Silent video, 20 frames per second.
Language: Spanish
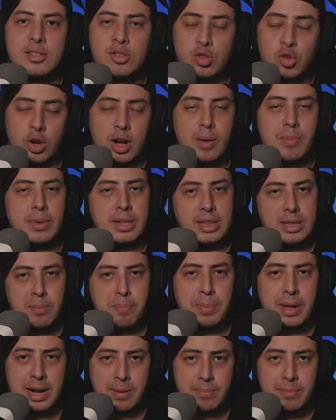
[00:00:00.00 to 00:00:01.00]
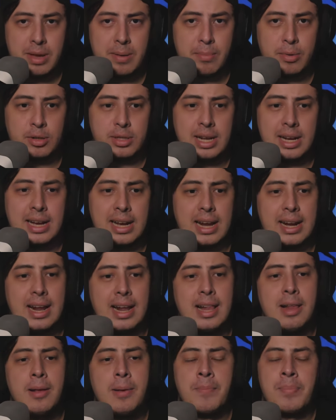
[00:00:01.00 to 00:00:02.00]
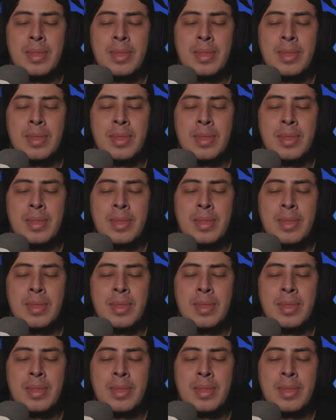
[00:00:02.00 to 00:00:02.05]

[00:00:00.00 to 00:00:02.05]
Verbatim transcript: solamente para miembros del canal.